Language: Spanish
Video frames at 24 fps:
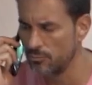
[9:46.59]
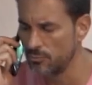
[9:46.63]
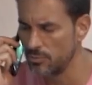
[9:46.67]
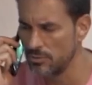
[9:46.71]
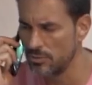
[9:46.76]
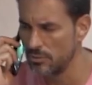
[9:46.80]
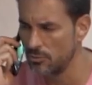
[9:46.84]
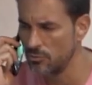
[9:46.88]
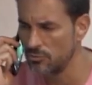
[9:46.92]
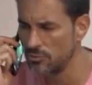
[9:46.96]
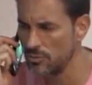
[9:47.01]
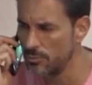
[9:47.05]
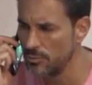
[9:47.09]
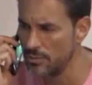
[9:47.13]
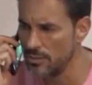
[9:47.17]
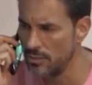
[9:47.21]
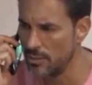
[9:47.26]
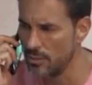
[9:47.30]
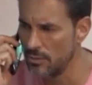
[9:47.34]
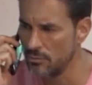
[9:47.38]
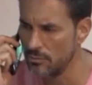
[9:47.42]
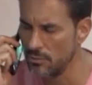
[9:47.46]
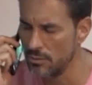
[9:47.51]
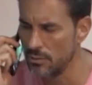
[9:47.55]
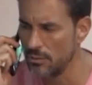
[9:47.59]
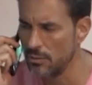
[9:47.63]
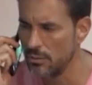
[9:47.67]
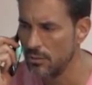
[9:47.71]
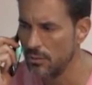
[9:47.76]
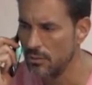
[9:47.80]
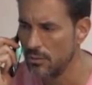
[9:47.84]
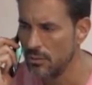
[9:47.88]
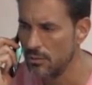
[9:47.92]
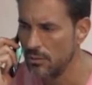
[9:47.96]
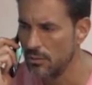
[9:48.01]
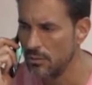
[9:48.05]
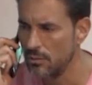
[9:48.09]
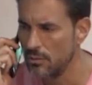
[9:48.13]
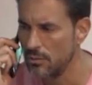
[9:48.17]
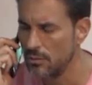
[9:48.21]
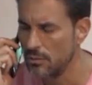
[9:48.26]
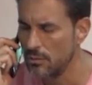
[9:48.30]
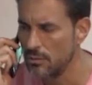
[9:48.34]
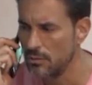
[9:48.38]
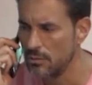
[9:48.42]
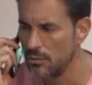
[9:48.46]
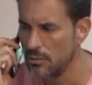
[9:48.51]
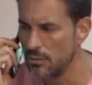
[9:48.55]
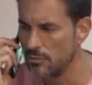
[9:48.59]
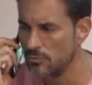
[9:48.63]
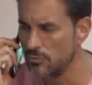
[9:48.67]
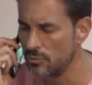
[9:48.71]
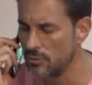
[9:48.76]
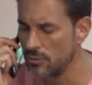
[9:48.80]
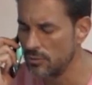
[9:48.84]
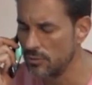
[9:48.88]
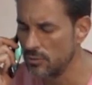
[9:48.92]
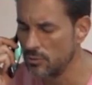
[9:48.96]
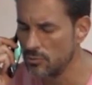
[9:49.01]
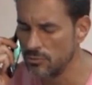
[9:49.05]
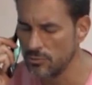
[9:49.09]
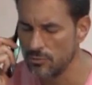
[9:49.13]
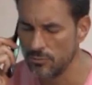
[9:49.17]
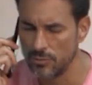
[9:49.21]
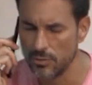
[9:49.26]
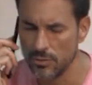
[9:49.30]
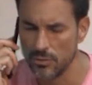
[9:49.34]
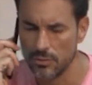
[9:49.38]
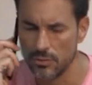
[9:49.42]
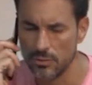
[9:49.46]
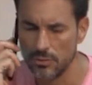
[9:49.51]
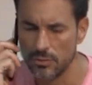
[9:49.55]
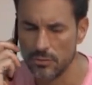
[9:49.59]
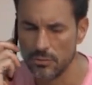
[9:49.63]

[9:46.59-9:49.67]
después llegó ese villano y hace un ratico se fue.